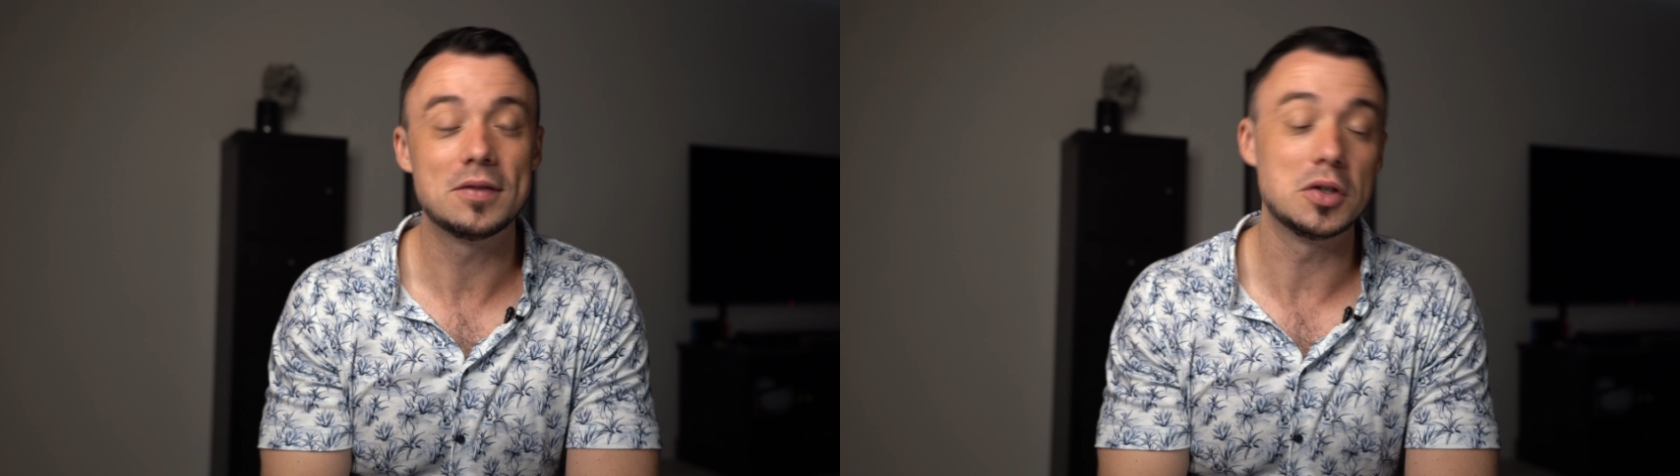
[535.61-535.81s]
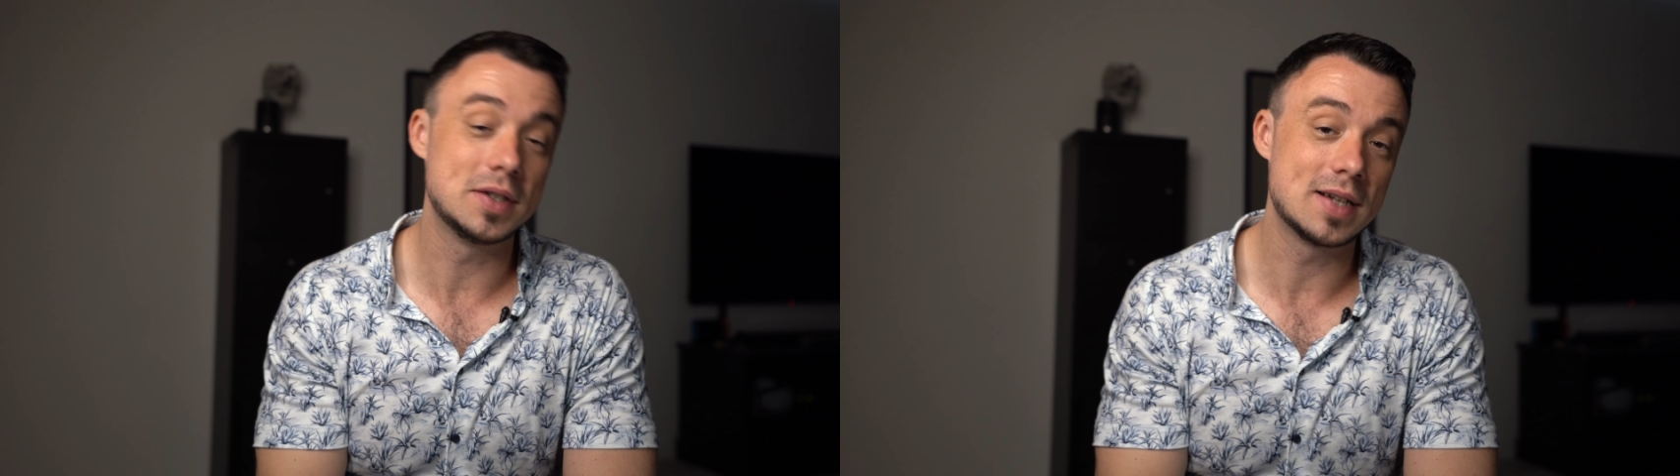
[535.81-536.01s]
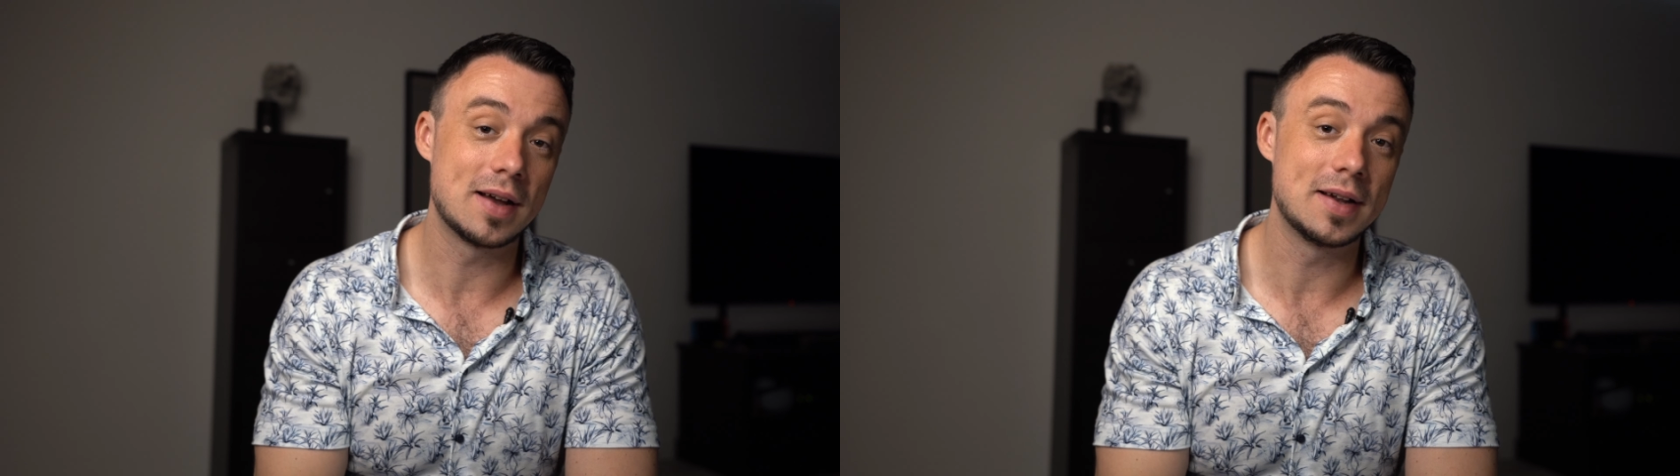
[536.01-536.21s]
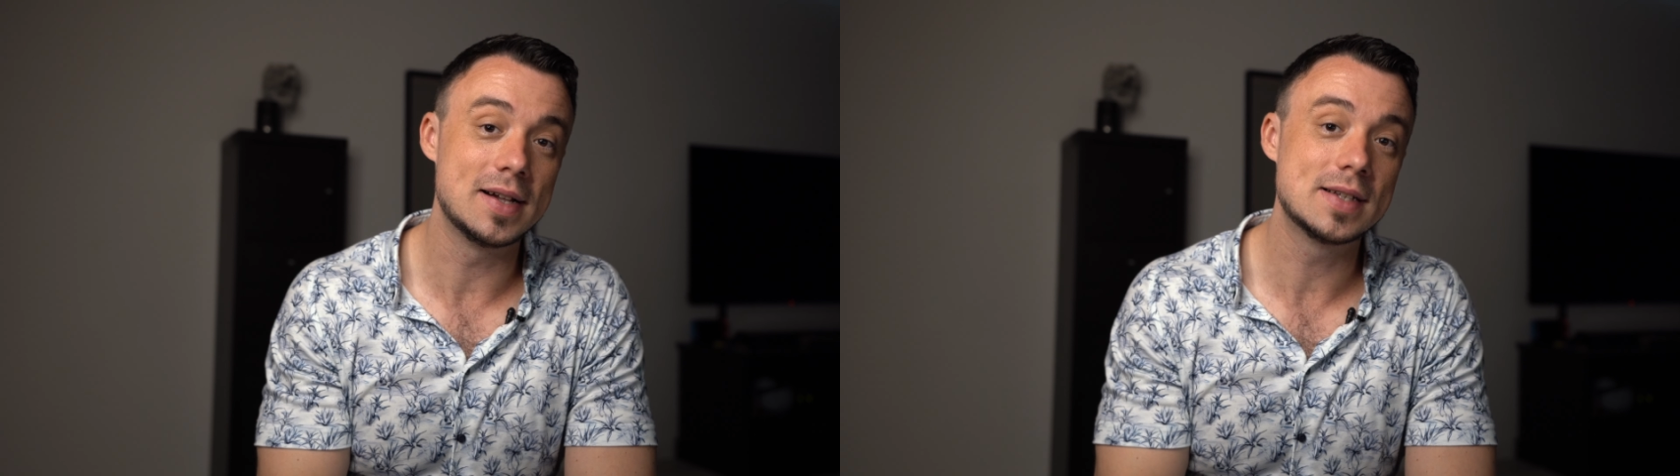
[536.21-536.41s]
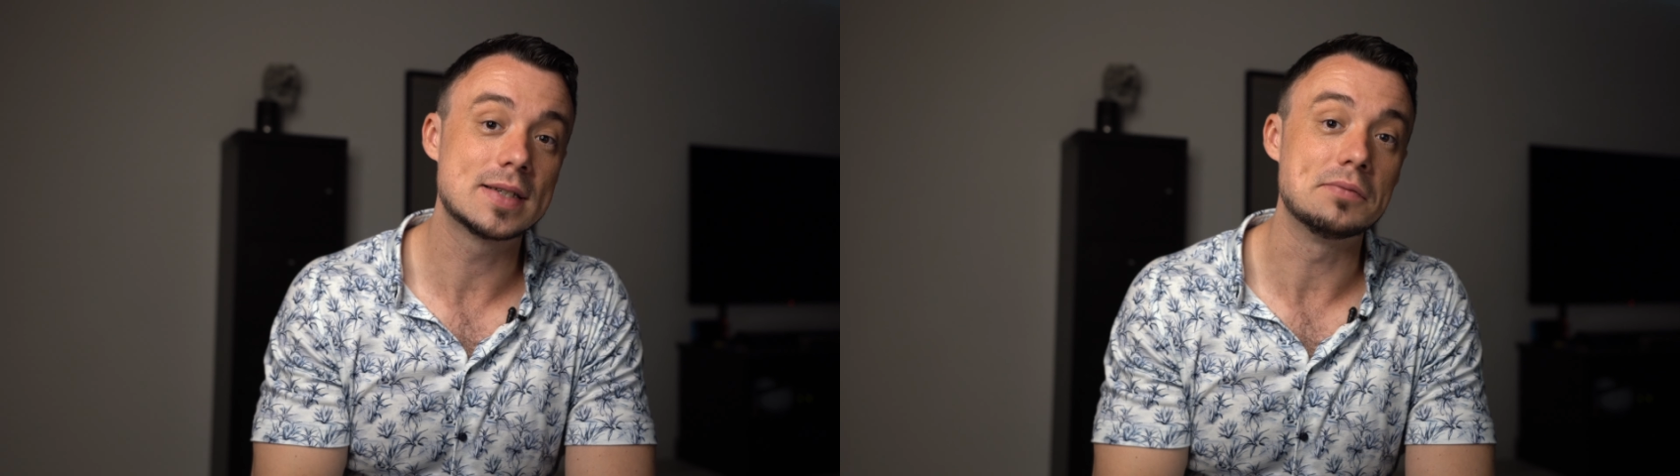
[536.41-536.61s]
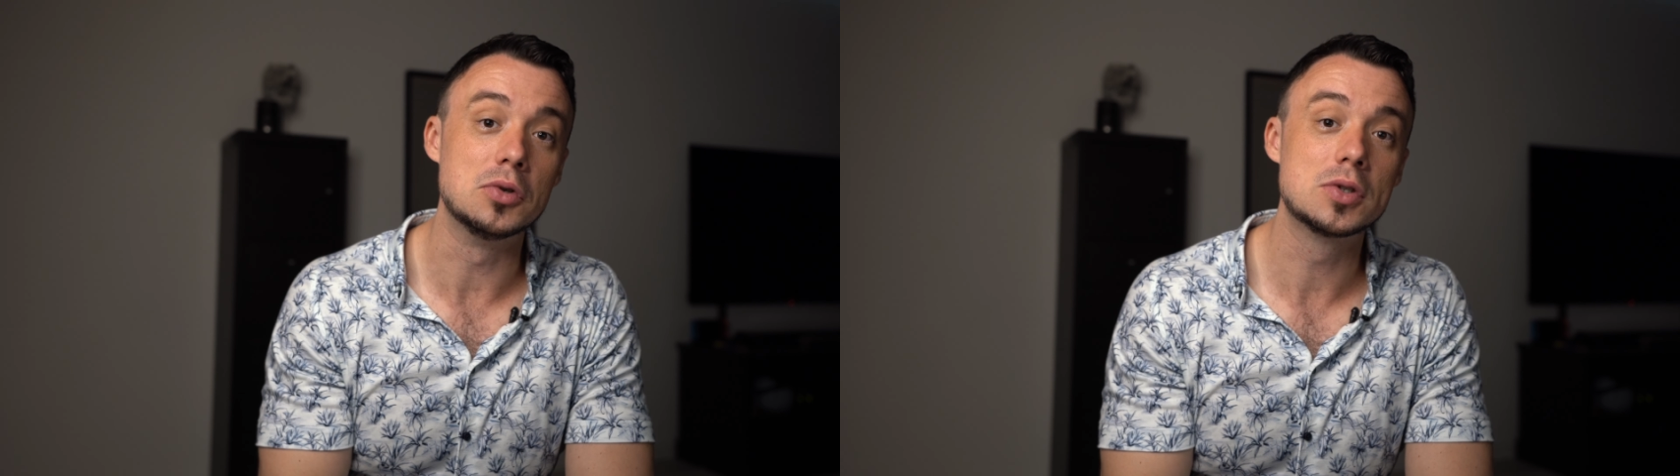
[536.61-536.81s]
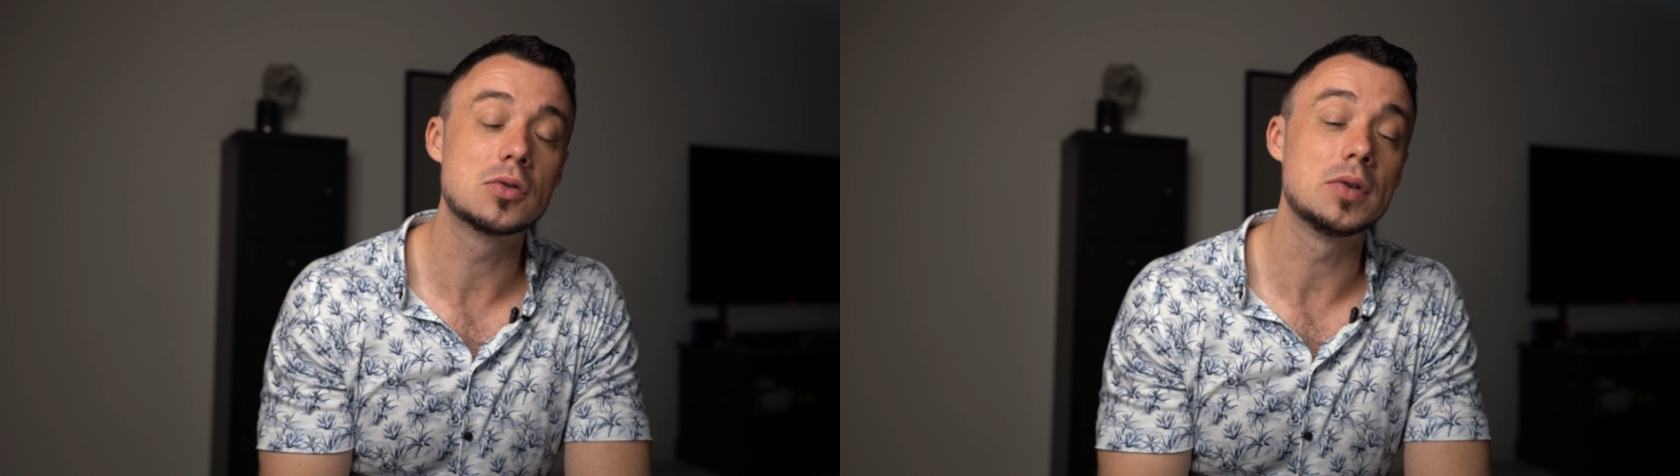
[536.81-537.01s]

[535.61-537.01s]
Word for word: wenn du dich daran hältst, wirst